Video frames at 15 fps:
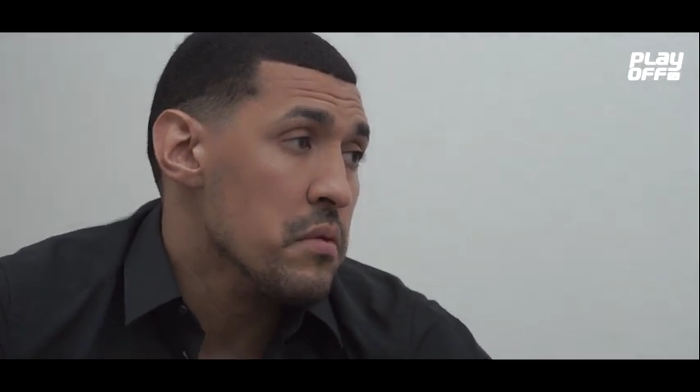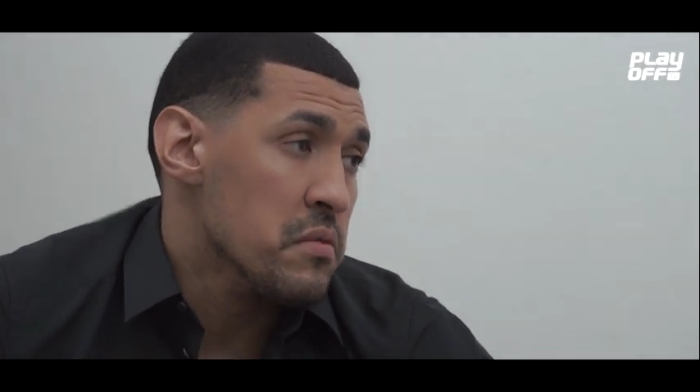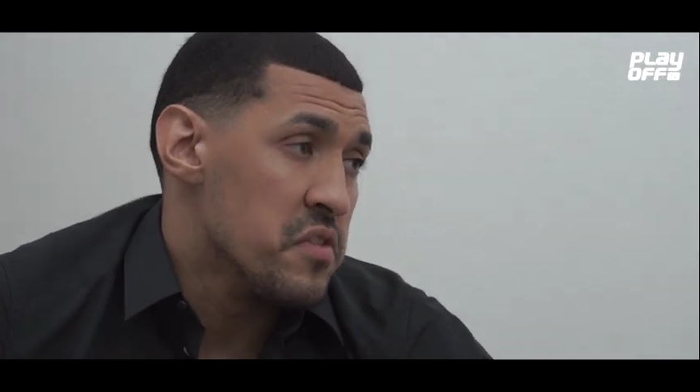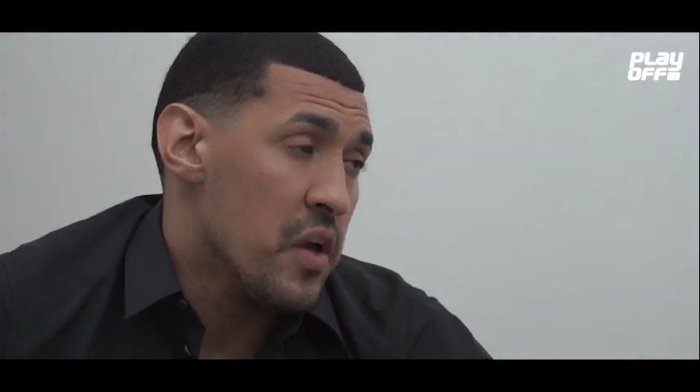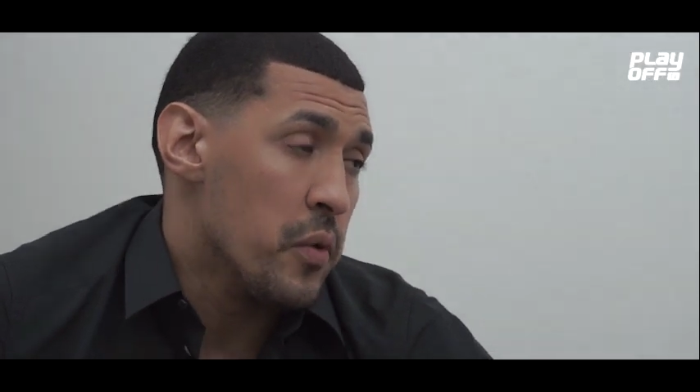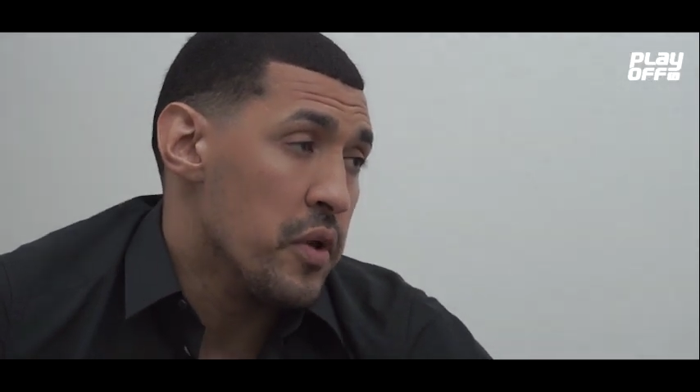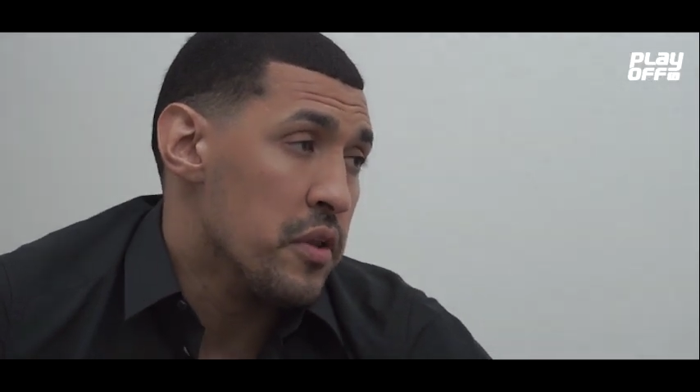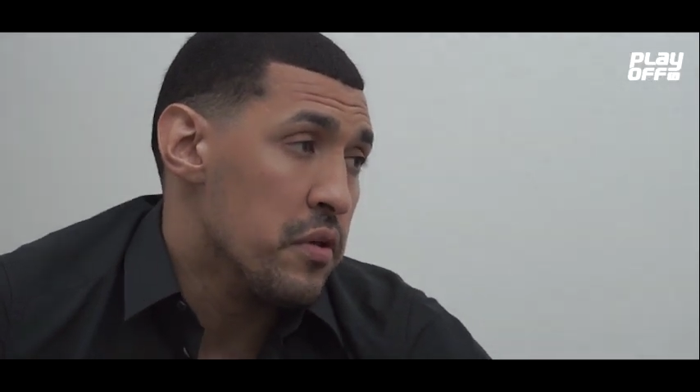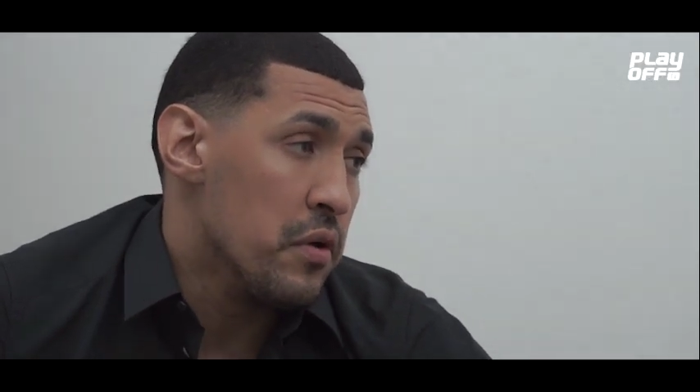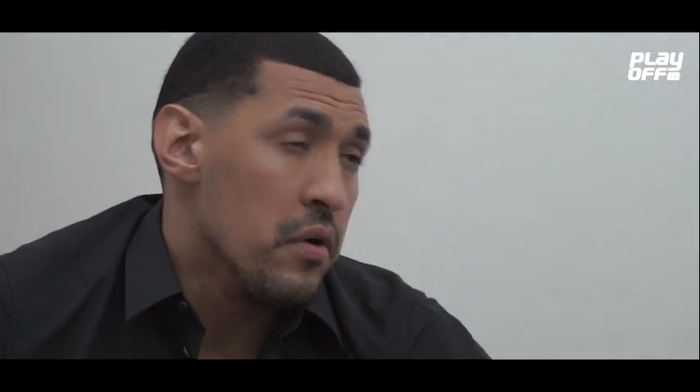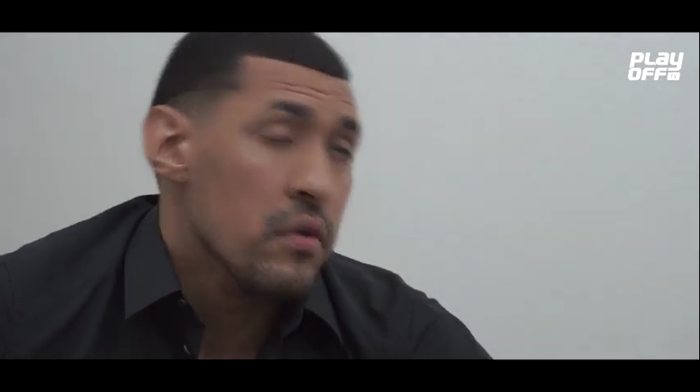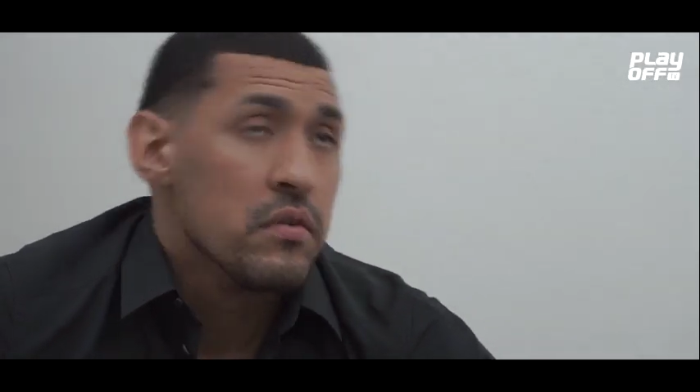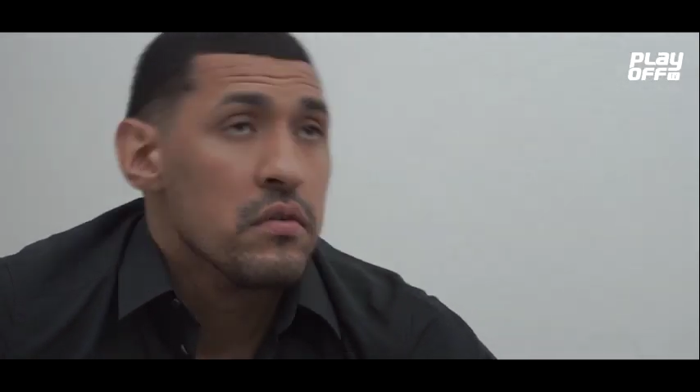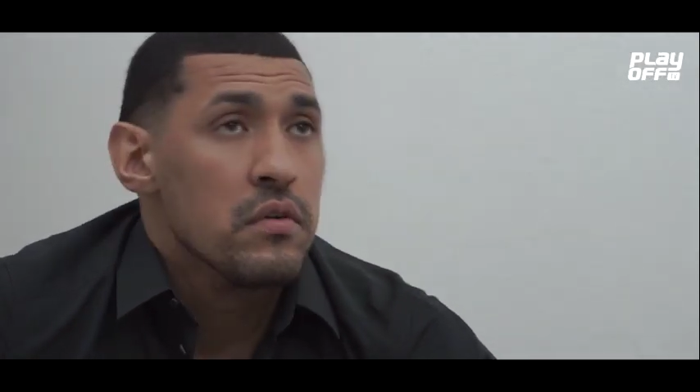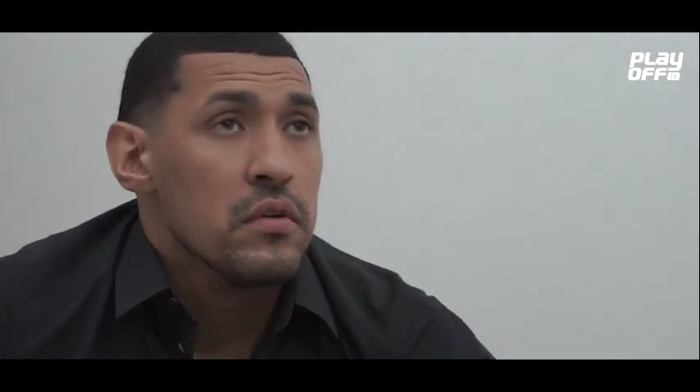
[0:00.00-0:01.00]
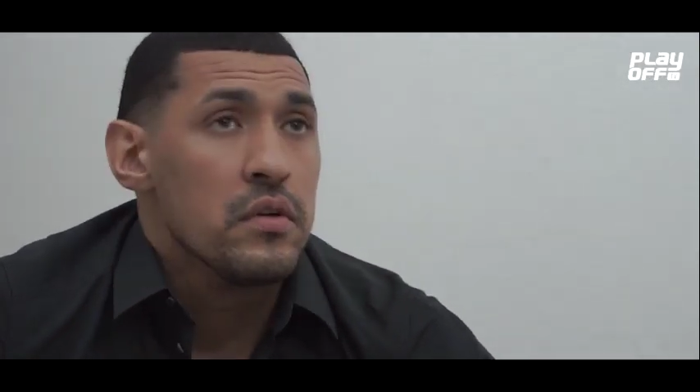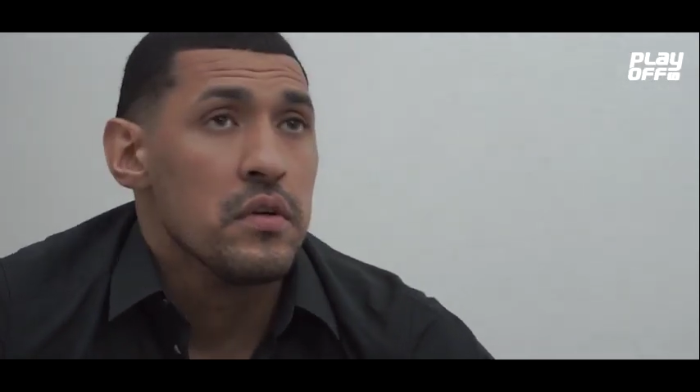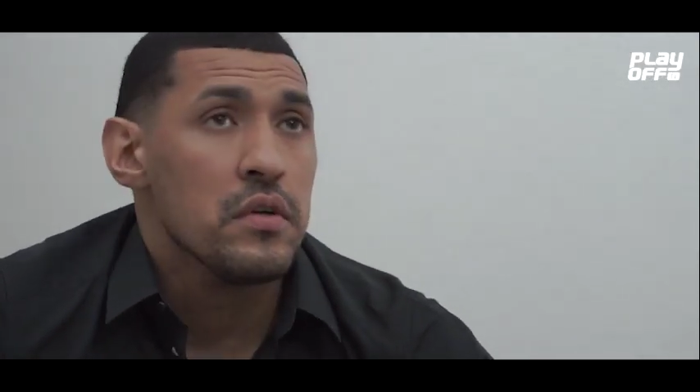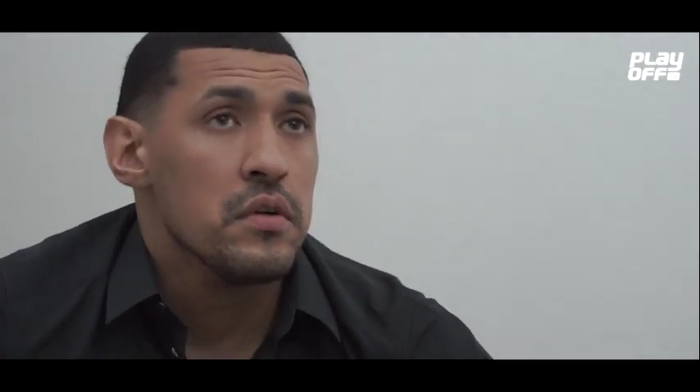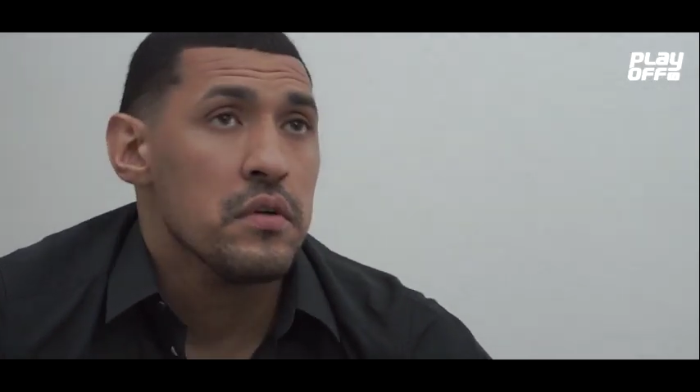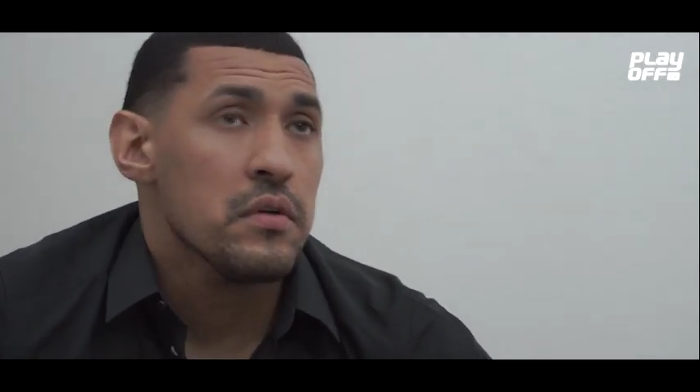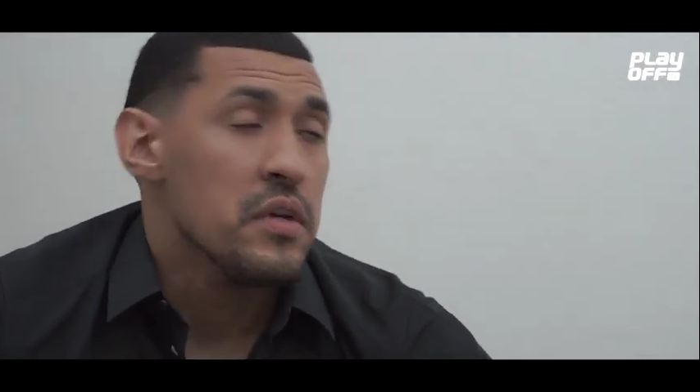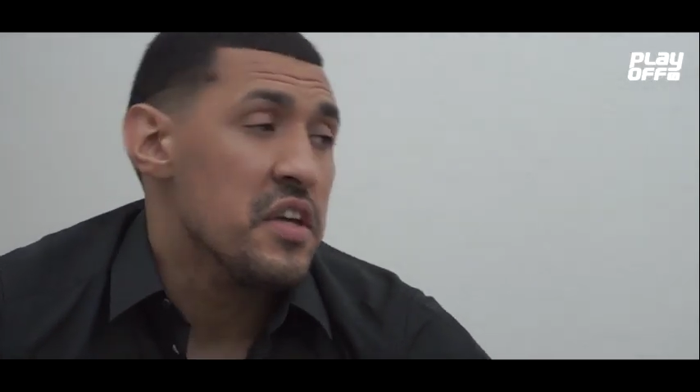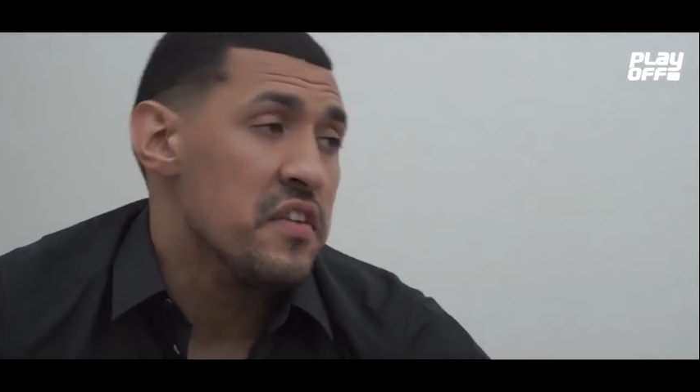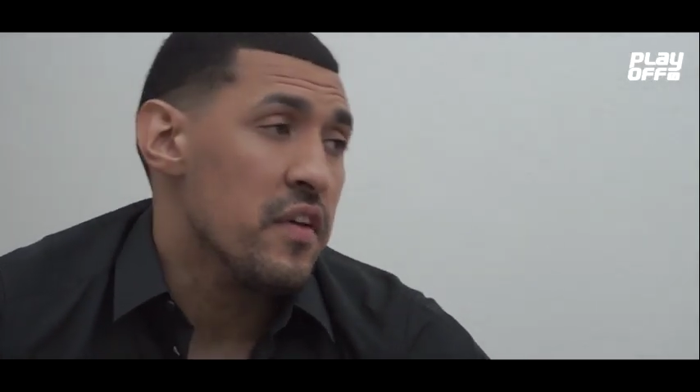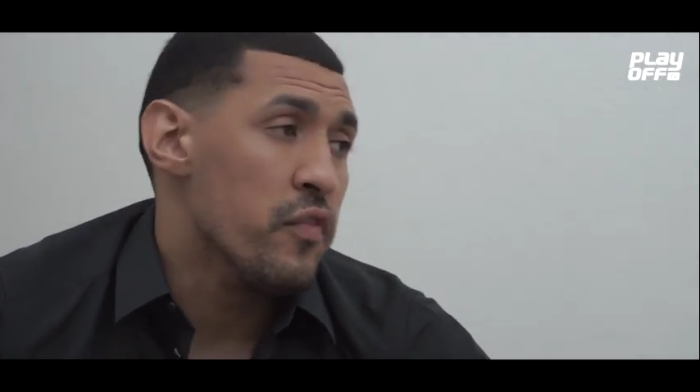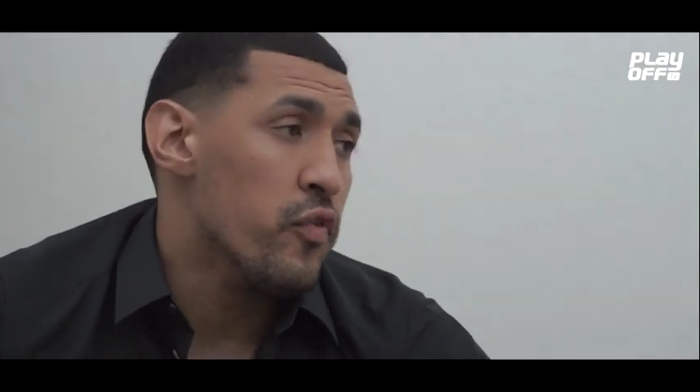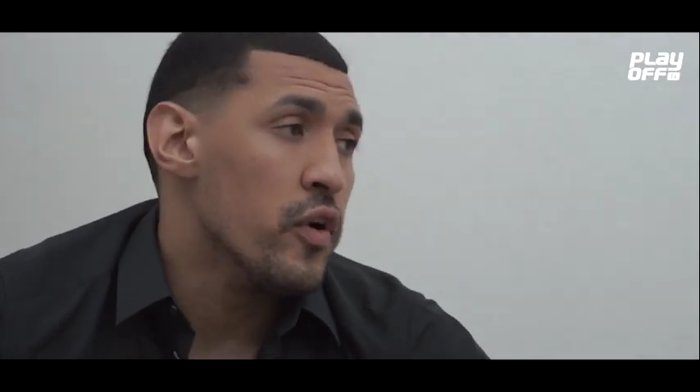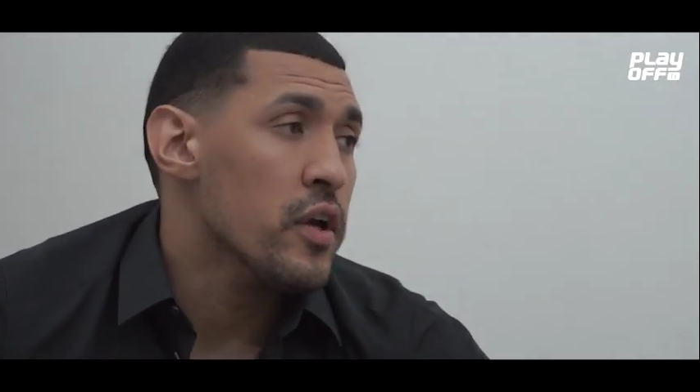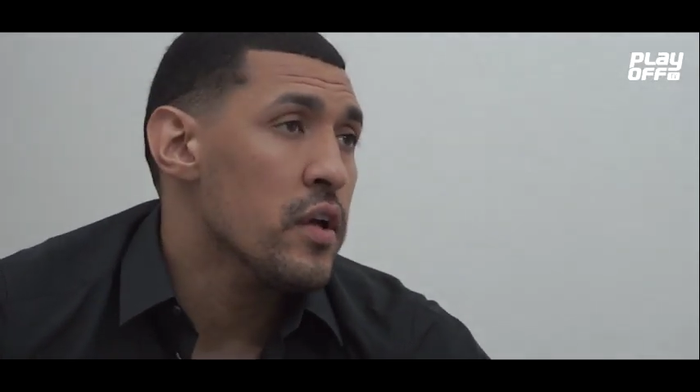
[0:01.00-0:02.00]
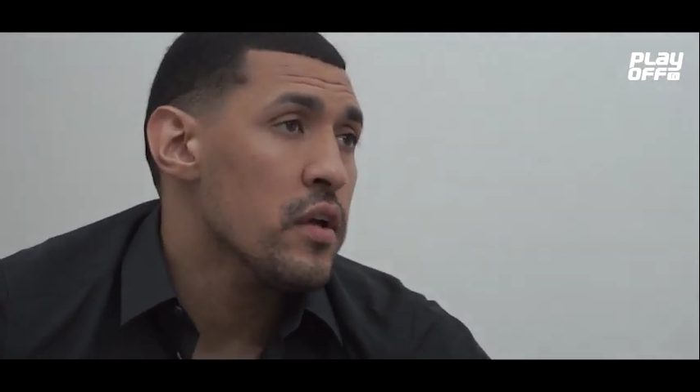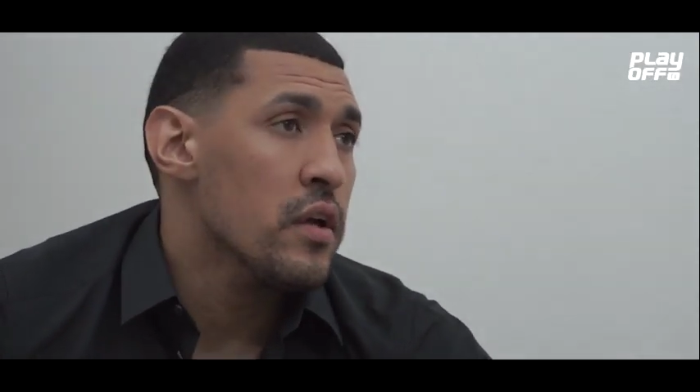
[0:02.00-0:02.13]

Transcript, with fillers: Se vistió y se fue.